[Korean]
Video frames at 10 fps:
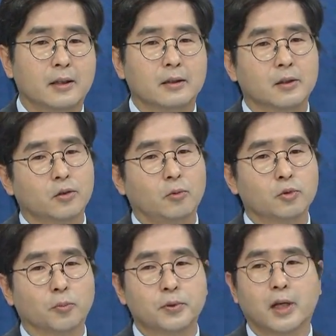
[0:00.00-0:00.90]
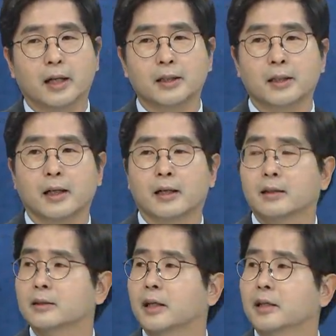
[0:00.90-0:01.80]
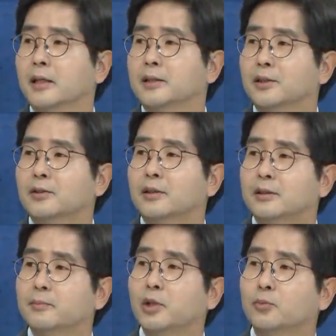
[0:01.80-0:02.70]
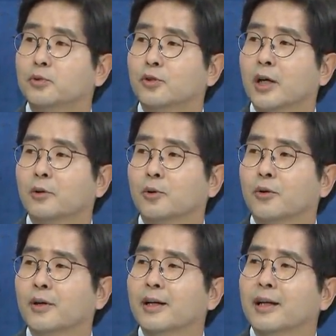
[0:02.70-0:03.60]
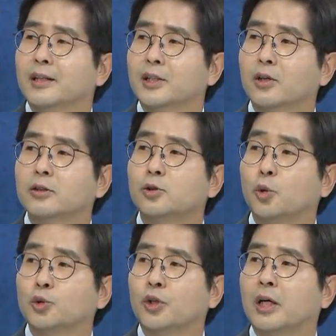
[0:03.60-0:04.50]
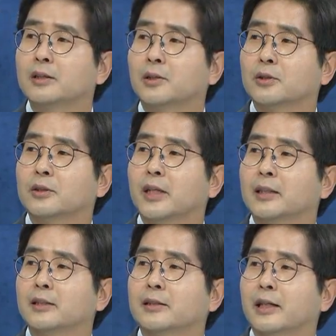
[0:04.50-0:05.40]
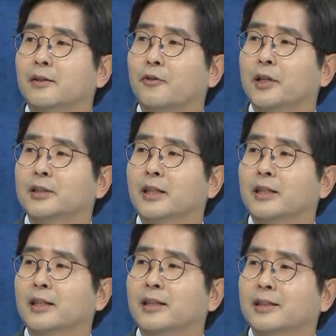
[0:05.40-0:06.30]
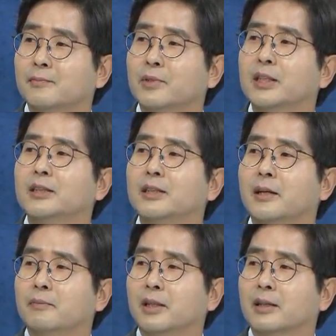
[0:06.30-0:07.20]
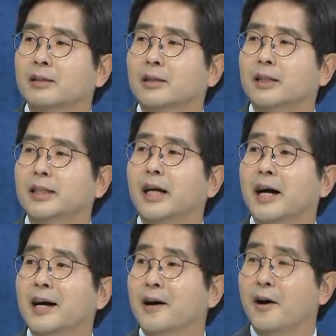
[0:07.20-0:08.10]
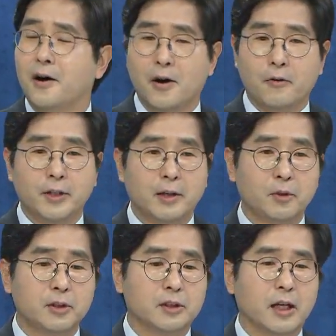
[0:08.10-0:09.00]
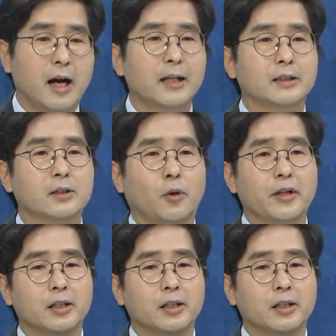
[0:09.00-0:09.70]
이거 너무 높은 거 아닌가라는 얘기가 있었음에도 불구하고 이것을 조정하는 것은 사실상 굉장히 금기 시됩니다 특히나 왜냐하면 이제 아 이제 더 이상